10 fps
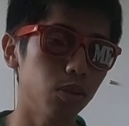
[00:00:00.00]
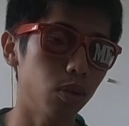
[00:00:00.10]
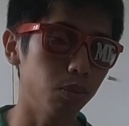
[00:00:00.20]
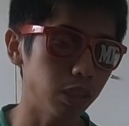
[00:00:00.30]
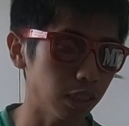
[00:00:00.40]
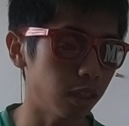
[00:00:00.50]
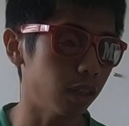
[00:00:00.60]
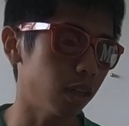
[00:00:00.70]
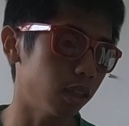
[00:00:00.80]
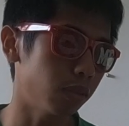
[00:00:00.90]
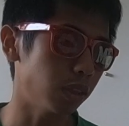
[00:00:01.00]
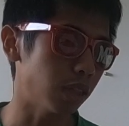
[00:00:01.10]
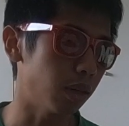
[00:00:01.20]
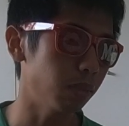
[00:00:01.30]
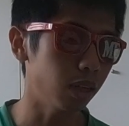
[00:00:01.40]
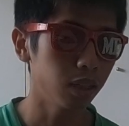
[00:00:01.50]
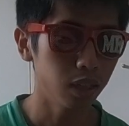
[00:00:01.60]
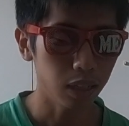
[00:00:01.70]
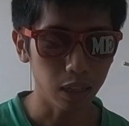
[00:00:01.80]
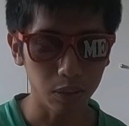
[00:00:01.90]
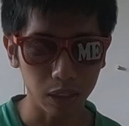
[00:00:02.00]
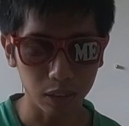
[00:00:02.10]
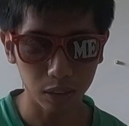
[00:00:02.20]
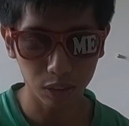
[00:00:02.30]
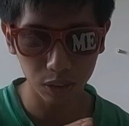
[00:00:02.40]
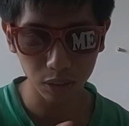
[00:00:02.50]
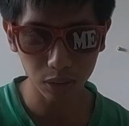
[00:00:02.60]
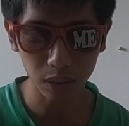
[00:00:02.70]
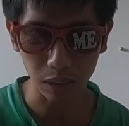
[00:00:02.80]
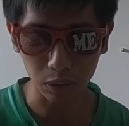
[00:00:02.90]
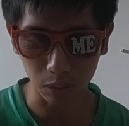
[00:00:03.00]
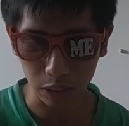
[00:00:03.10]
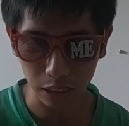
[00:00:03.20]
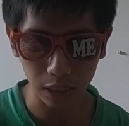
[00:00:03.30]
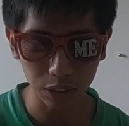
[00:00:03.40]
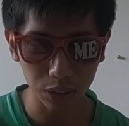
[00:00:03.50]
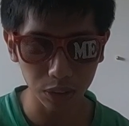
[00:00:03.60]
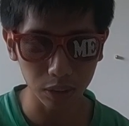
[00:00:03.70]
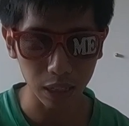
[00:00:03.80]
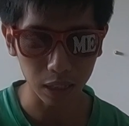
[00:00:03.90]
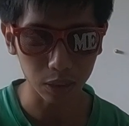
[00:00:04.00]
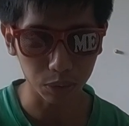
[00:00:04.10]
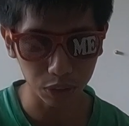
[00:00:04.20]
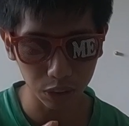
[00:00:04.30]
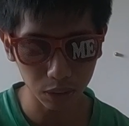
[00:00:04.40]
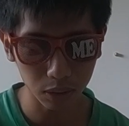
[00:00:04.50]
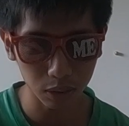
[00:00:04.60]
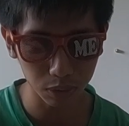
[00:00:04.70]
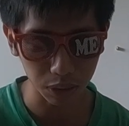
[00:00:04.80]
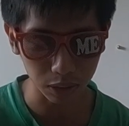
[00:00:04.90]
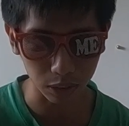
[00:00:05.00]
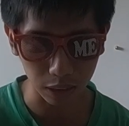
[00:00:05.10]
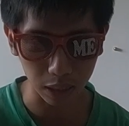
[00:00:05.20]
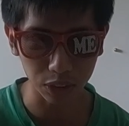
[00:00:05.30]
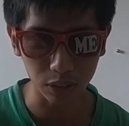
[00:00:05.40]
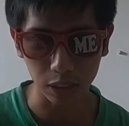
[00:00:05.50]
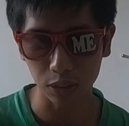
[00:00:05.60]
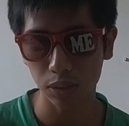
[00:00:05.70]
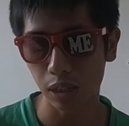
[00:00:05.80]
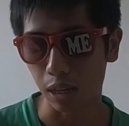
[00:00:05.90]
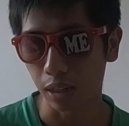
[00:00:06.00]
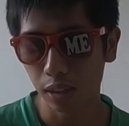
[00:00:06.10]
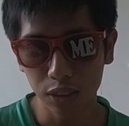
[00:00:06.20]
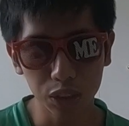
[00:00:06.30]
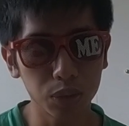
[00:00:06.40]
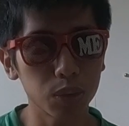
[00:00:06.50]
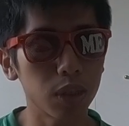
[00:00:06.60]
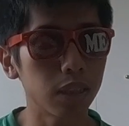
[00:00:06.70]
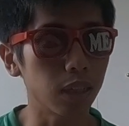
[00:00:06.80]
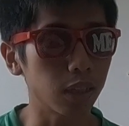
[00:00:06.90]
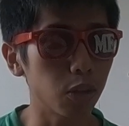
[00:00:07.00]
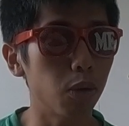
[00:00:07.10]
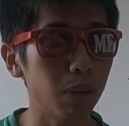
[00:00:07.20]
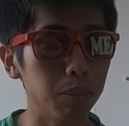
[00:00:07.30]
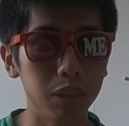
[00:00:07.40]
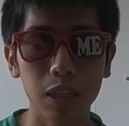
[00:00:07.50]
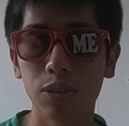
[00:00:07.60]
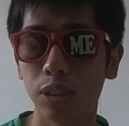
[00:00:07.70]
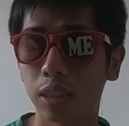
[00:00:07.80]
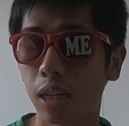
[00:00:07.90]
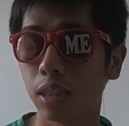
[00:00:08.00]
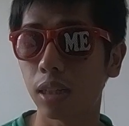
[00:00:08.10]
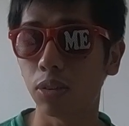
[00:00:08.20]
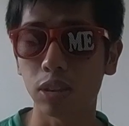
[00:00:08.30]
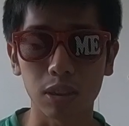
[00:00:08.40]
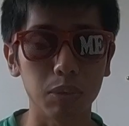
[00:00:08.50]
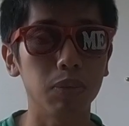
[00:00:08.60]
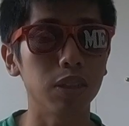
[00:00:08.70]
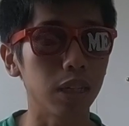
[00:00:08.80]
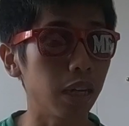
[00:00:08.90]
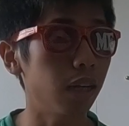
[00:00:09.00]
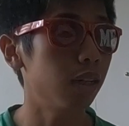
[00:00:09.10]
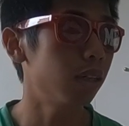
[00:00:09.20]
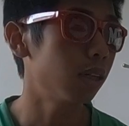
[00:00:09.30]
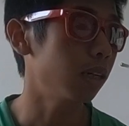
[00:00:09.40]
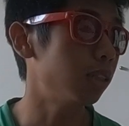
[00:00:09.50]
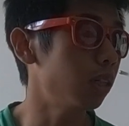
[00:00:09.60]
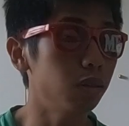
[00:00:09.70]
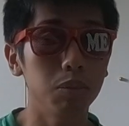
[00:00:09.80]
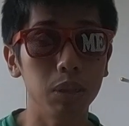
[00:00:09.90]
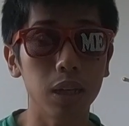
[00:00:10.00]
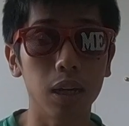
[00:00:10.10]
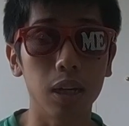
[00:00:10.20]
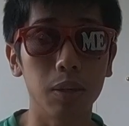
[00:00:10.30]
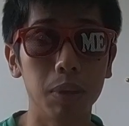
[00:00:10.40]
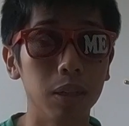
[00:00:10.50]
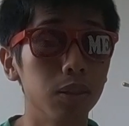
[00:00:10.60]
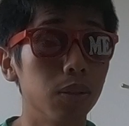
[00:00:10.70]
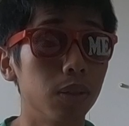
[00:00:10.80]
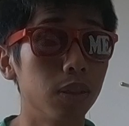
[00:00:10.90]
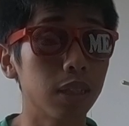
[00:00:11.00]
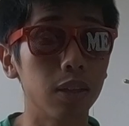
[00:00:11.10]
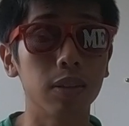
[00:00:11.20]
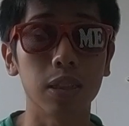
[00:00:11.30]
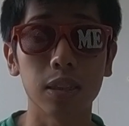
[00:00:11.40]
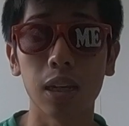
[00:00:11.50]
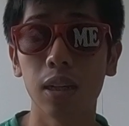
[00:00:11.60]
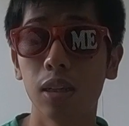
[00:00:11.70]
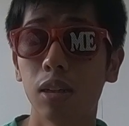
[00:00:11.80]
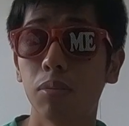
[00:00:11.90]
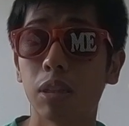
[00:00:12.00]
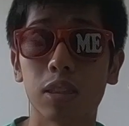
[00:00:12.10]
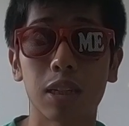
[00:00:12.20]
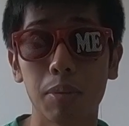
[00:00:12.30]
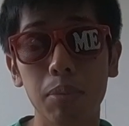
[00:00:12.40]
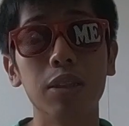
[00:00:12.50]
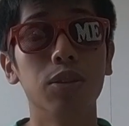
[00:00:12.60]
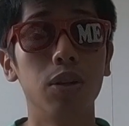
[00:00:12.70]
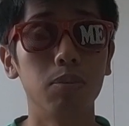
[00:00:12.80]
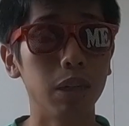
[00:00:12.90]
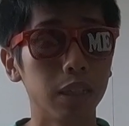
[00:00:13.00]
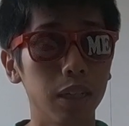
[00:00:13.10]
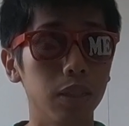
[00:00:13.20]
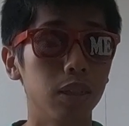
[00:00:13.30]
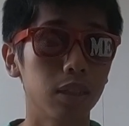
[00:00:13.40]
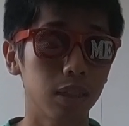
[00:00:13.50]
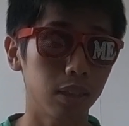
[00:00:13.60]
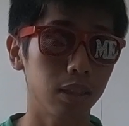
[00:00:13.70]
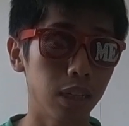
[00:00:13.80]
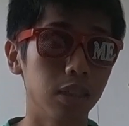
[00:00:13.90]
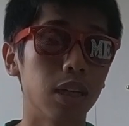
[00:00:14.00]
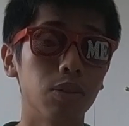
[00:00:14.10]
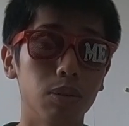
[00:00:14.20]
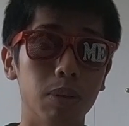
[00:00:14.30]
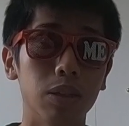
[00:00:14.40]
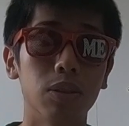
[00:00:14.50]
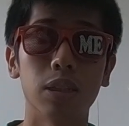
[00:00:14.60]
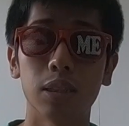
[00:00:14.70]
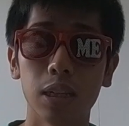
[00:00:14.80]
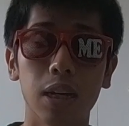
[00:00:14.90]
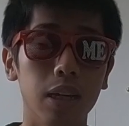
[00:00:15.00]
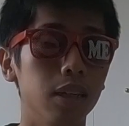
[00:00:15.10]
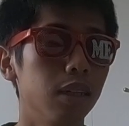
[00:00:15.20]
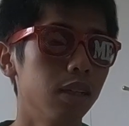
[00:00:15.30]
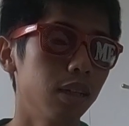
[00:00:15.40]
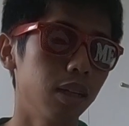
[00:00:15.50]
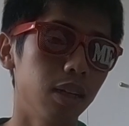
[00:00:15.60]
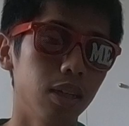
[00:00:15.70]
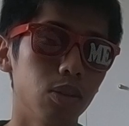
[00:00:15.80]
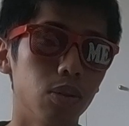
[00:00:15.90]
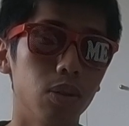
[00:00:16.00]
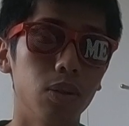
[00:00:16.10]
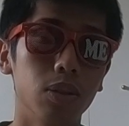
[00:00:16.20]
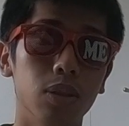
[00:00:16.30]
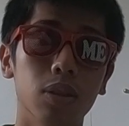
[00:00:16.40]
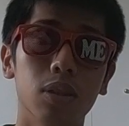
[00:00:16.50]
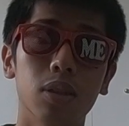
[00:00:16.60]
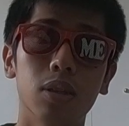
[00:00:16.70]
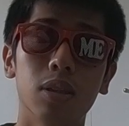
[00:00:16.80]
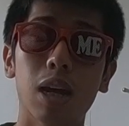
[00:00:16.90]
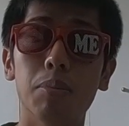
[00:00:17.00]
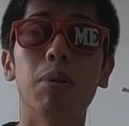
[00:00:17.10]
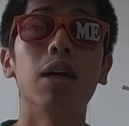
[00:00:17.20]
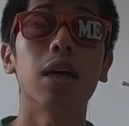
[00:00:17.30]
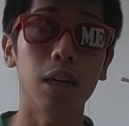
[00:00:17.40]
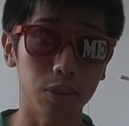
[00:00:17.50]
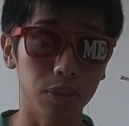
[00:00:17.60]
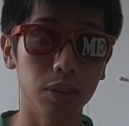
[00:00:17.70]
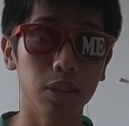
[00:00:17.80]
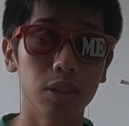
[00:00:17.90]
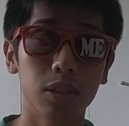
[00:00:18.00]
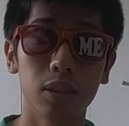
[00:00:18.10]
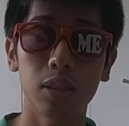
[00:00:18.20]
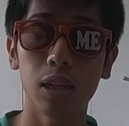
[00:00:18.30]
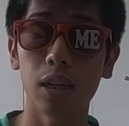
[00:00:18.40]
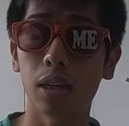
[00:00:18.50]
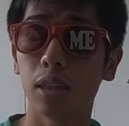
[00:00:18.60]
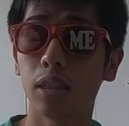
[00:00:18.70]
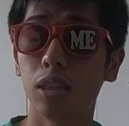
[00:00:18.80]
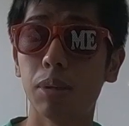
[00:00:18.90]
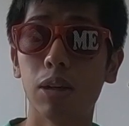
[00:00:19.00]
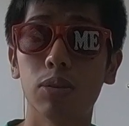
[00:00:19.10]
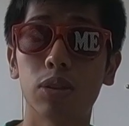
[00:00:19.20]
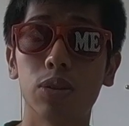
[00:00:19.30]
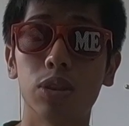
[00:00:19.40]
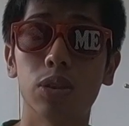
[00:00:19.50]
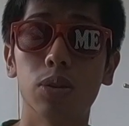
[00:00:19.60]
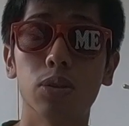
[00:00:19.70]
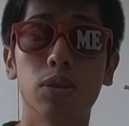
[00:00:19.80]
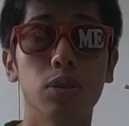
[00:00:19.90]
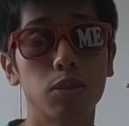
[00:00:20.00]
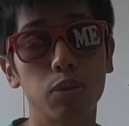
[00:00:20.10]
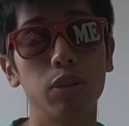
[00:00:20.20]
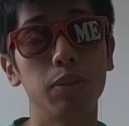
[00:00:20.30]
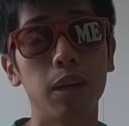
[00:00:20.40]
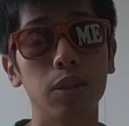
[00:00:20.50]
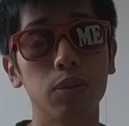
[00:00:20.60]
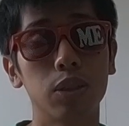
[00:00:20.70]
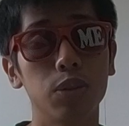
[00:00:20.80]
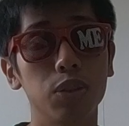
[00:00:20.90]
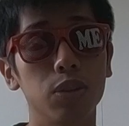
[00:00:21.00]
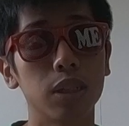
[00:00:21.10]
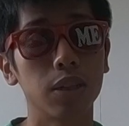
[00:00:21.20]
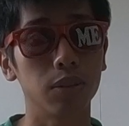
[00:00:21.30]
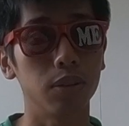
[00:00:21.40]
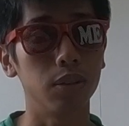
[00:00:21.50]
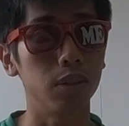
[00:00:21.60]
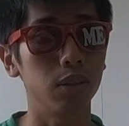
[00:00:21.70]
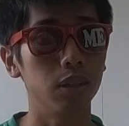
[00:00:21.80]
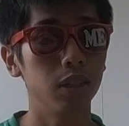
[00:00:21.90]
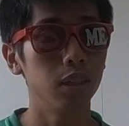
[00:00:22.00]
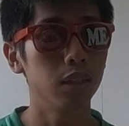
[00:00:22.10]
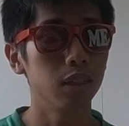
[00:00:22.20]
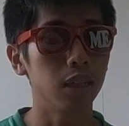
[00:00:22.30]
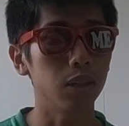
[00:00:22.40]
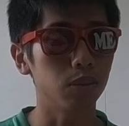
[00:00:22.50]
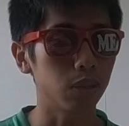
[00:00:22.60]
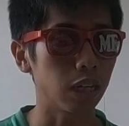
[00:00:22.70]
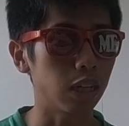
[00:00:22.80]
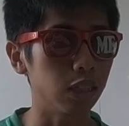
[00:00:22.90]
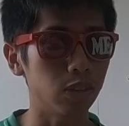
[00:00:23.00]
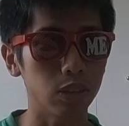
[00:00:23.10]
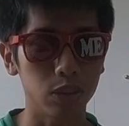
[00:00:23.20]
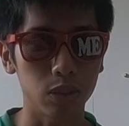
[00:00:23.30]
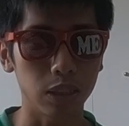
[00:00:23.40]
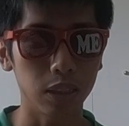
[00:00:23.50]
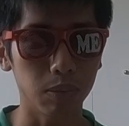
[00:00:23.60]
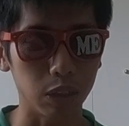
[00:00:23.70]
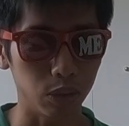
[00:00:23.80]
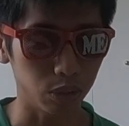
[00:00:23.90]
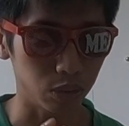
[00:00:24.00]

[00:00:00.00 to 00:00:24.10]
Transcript: の方を見させていただきました。まあ、あのね、ずっとね、この期間中ね、あの、フジロックフェスの期間中はね、ずっとね、仕事だったんだけど、まあ、見れる時間帯のやつは見ましたね。えちなみに見たバンドさんはですね、まず、ケンバンド、まあ、ケン、ケンさんのバンドですね、はい。えっ、ー、と、ナンバーガールで、今の清志郎ロックンドルフォーエバー、あの、清志郎さんの、あの関わりのある人たちが、まあ、清